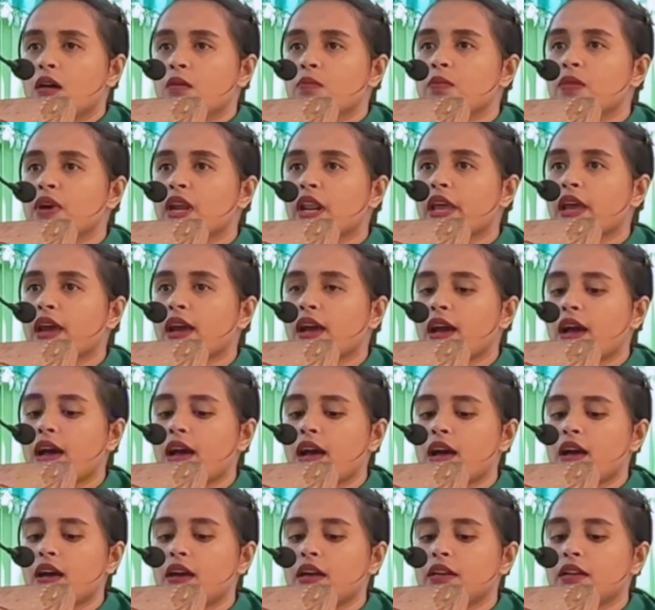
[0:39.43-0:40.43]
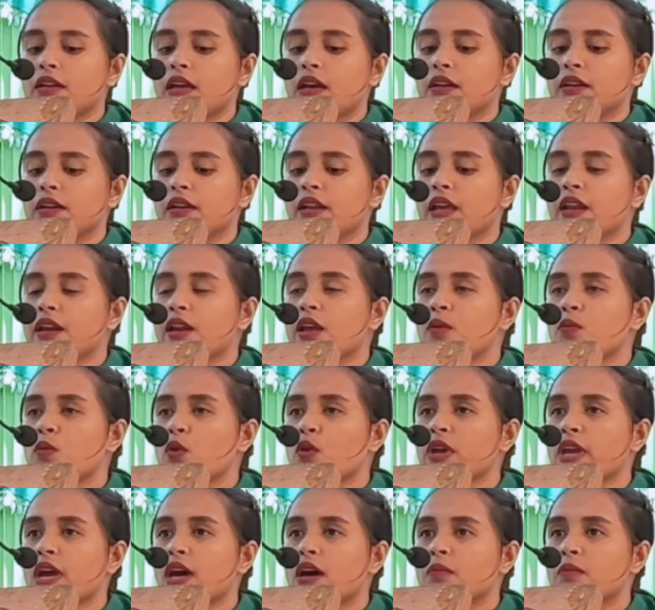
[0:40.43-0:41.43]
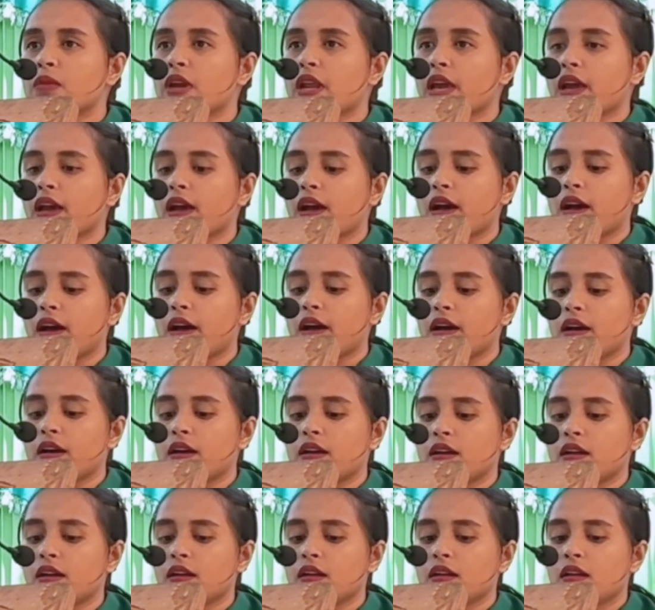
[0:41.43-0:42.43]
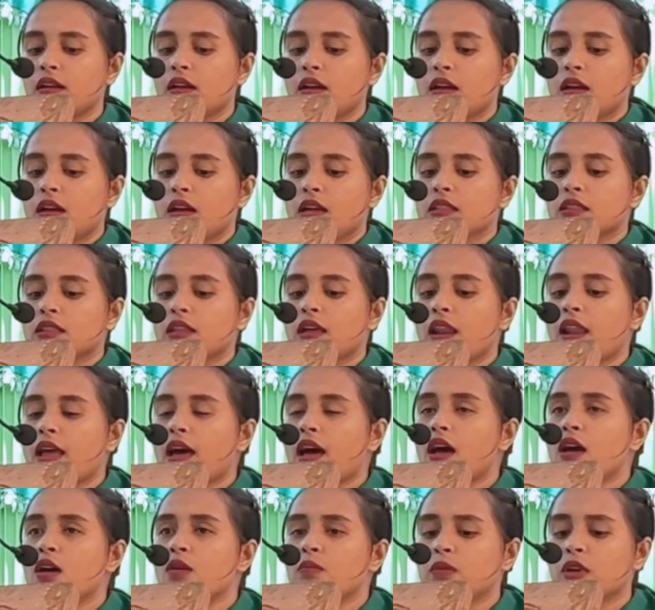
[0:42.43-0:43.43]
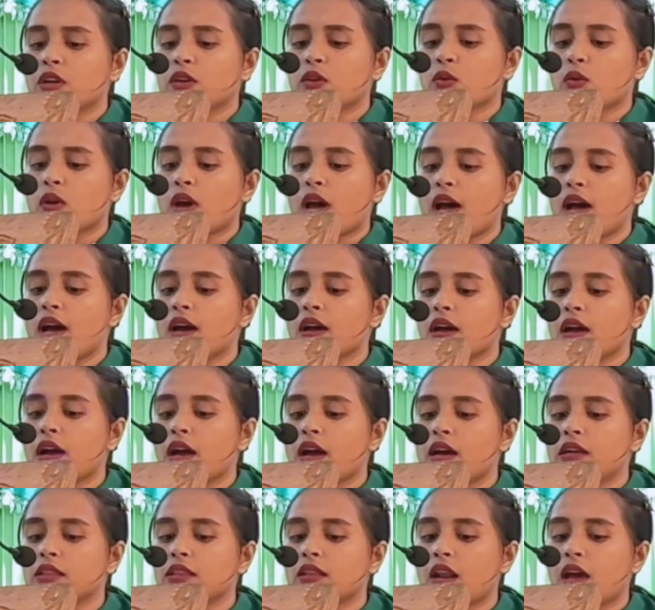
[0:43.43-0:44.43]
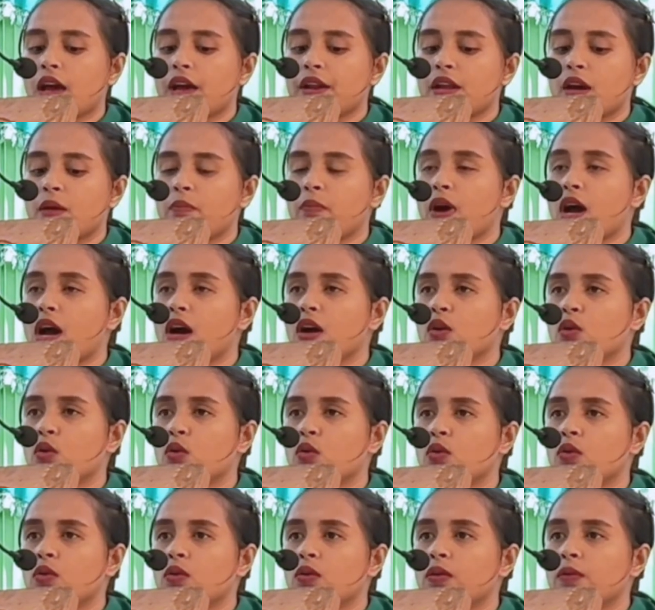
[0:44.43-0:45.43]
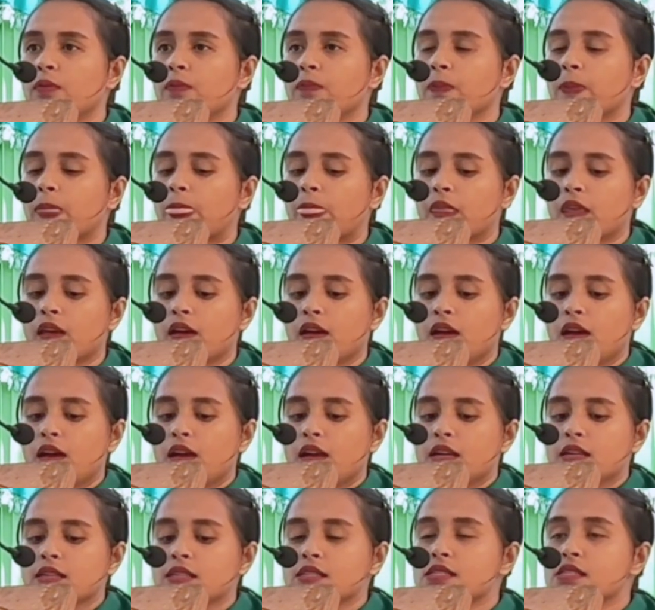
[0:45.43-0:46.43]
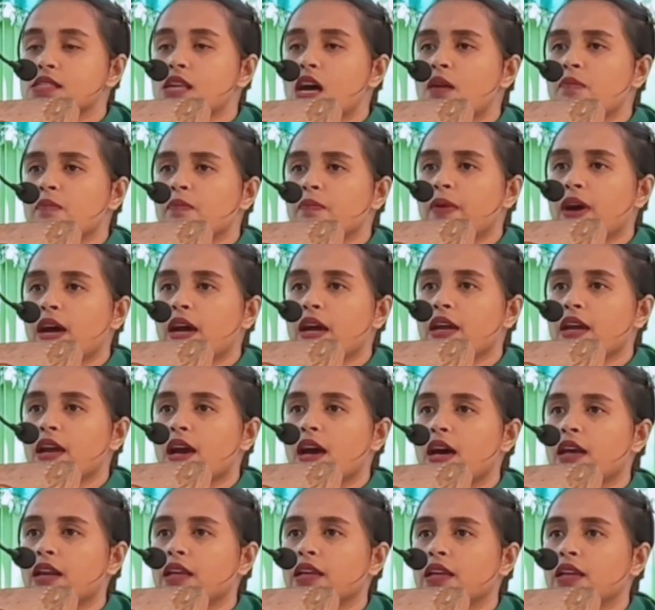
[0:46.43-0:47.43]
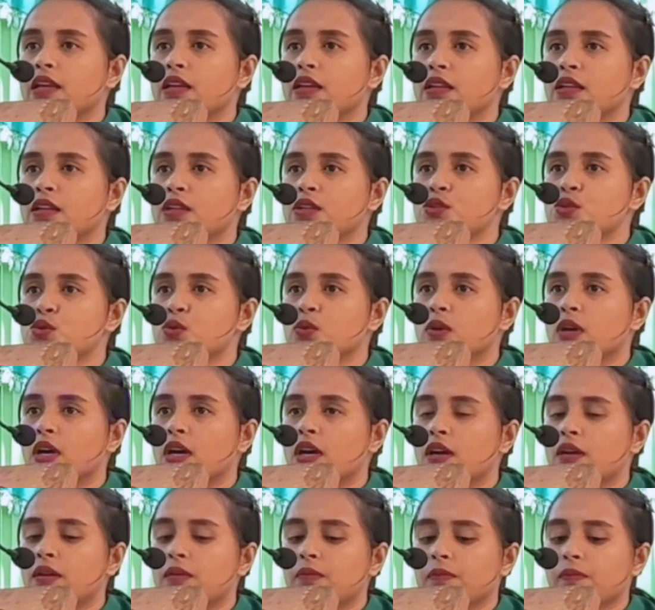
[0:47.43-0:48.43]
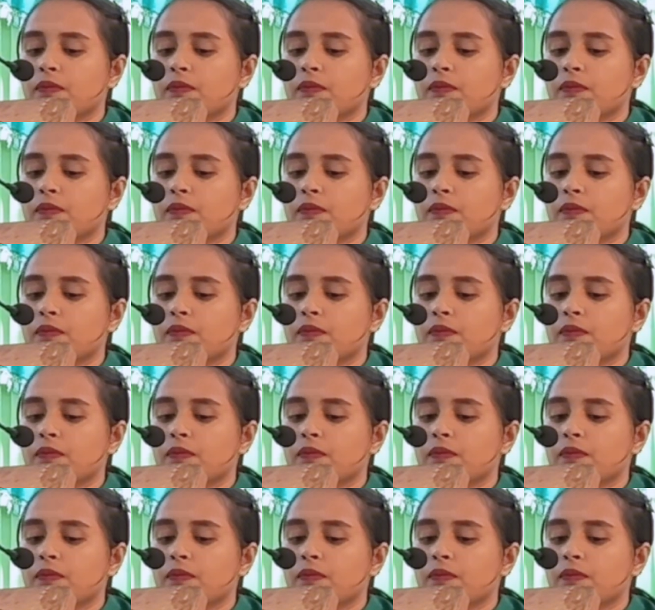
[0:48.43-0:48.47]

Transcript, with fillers: Mereka dan nenek moyang mereka telah menurhaka terhadap aku sampai hari ini juga.